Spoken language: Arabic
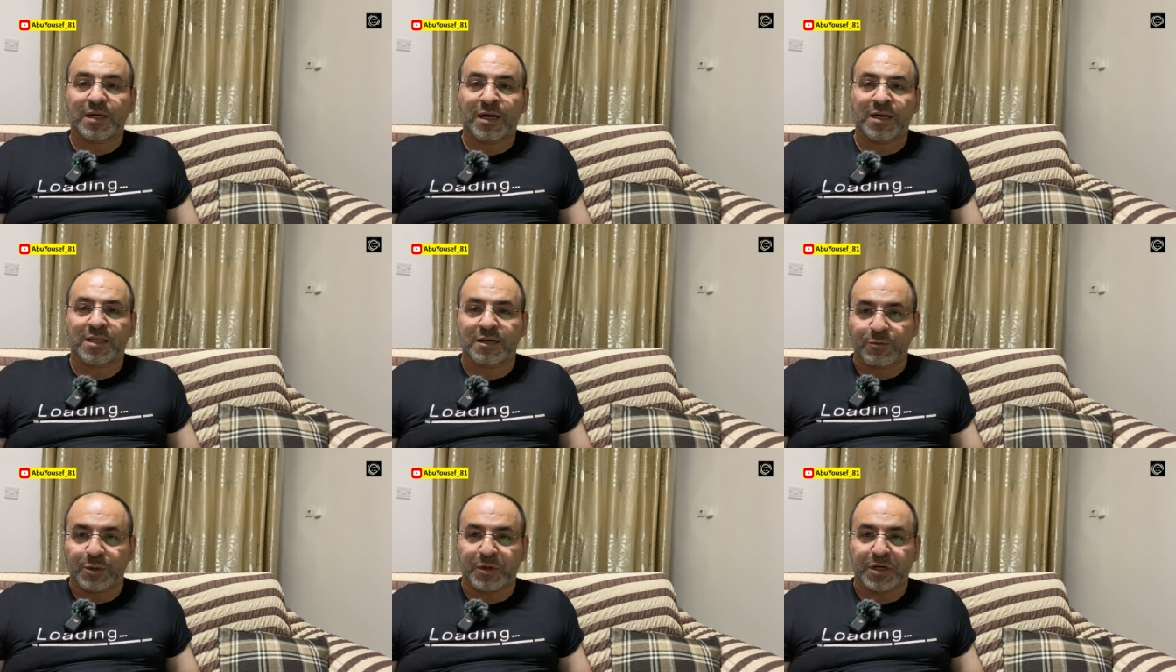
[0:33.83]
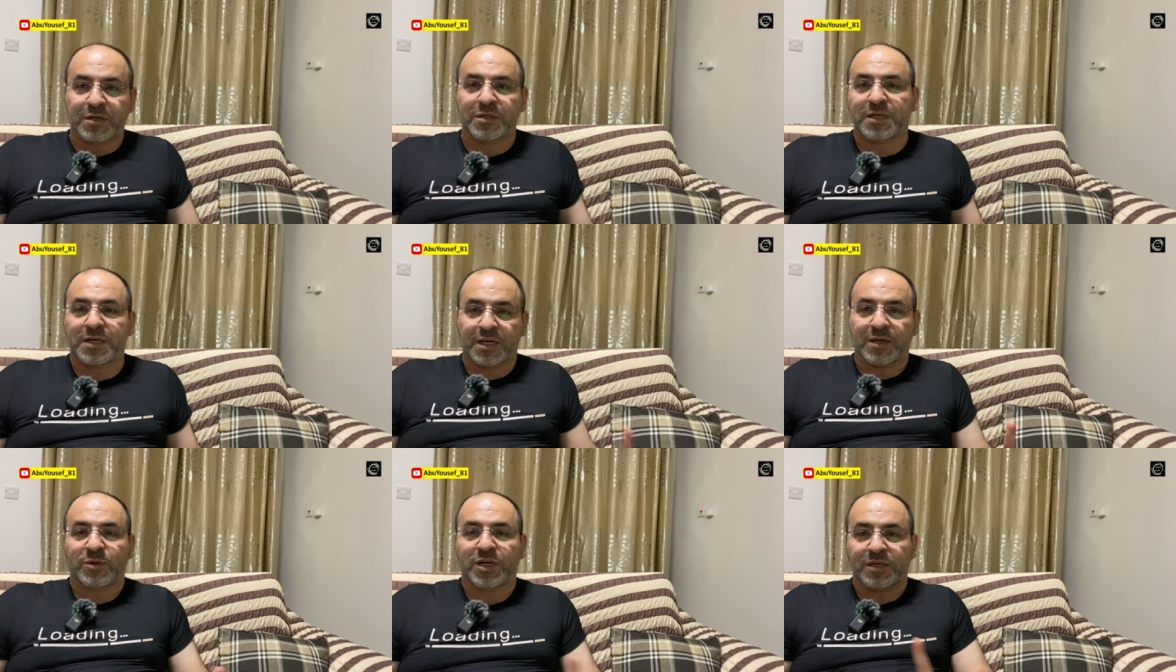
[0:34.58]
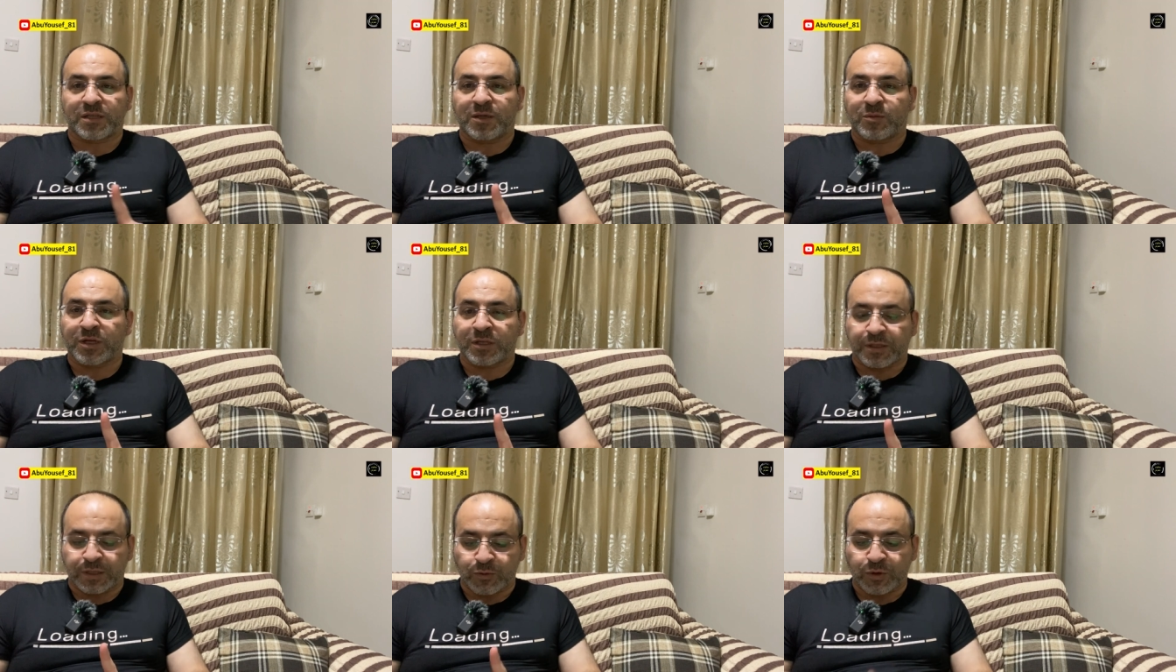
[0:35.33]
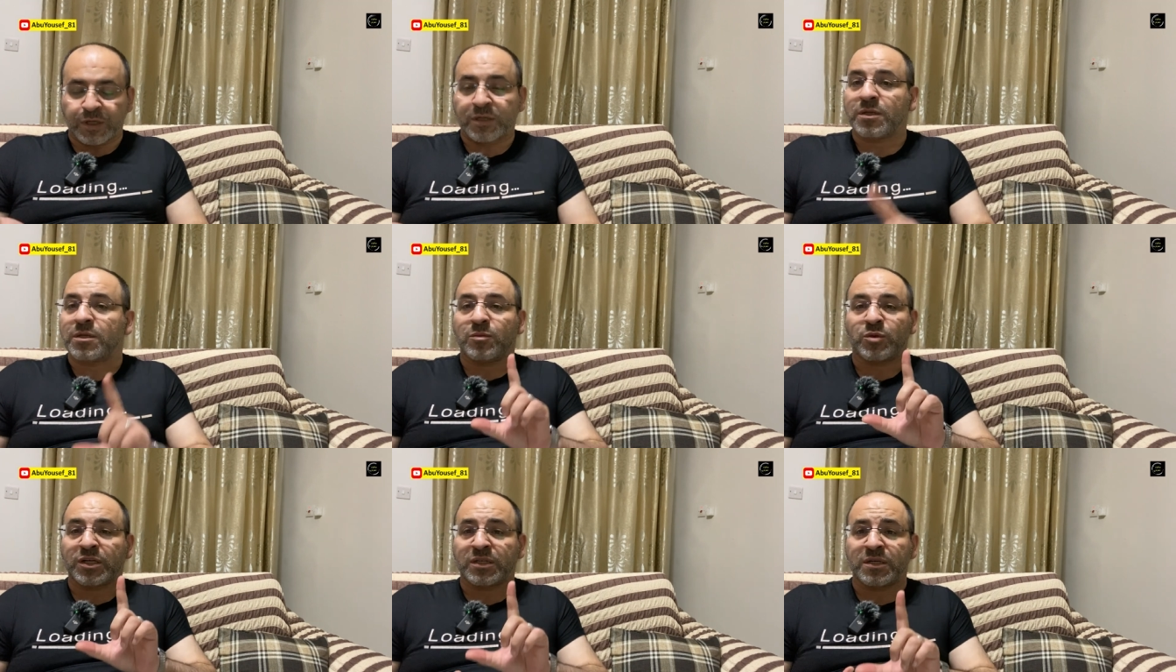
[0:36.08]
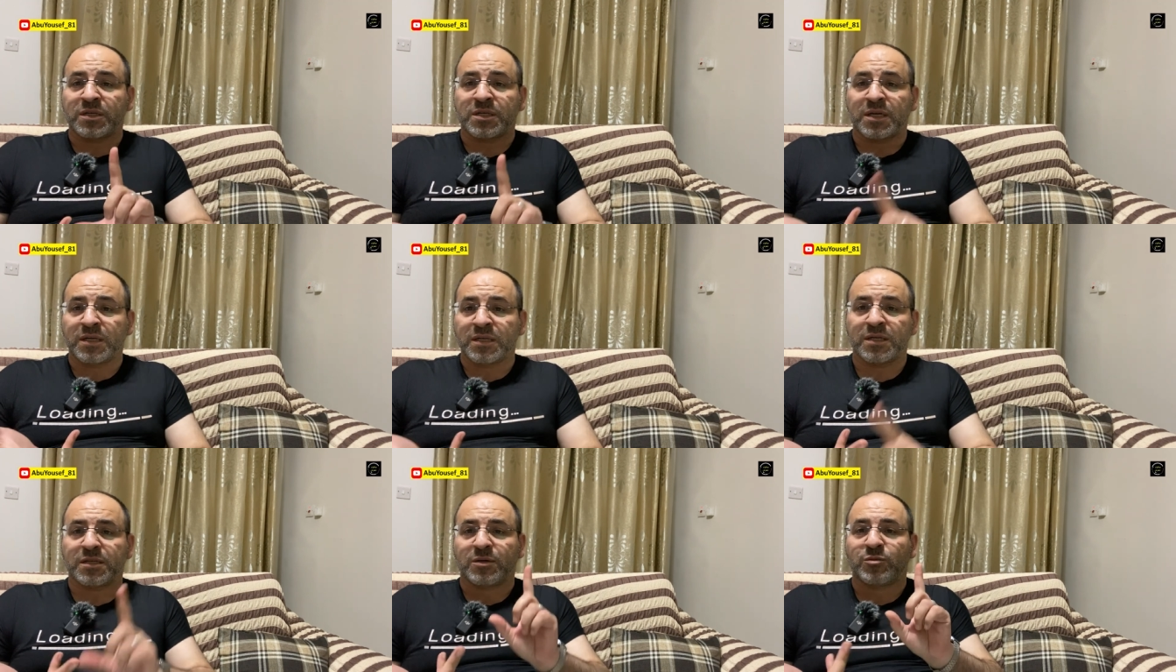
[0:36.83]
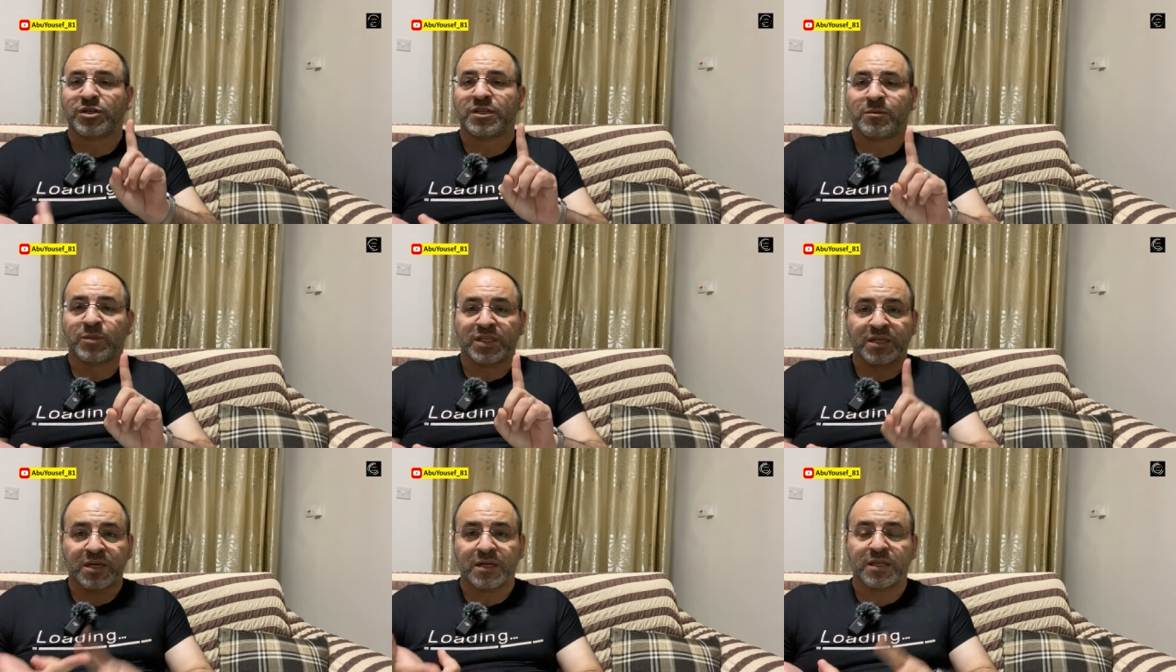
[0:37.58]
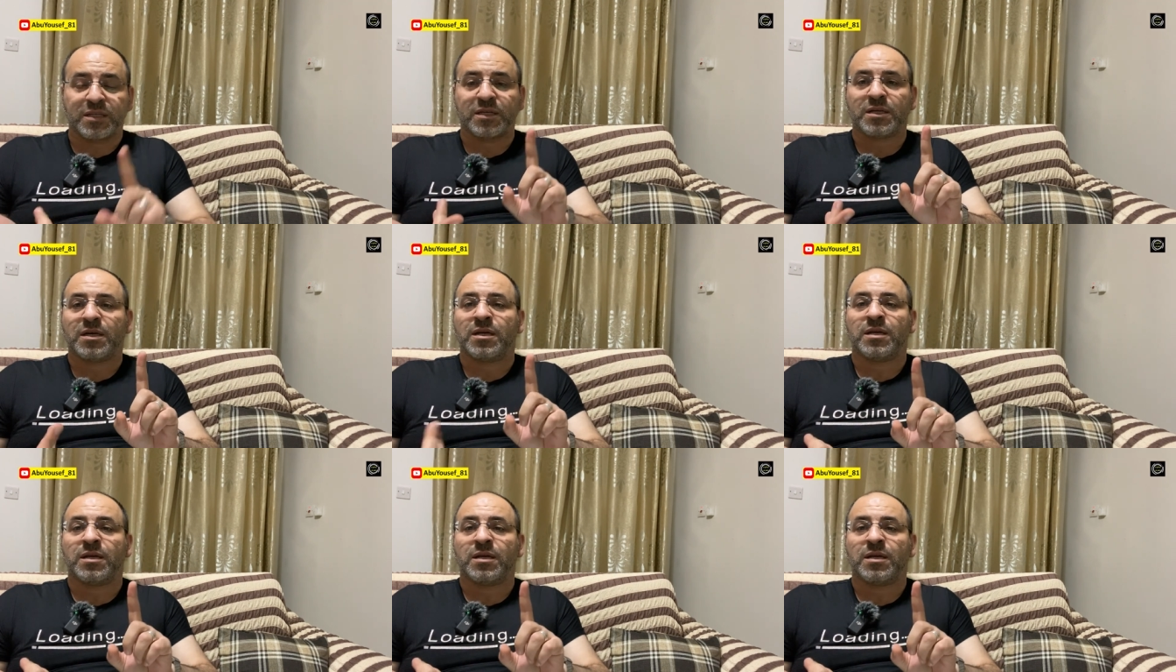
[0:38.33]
أكثر من مرة تكلمنا عن التمريض التوليد، تمريض النسائية، تمريض الماتيرنتي،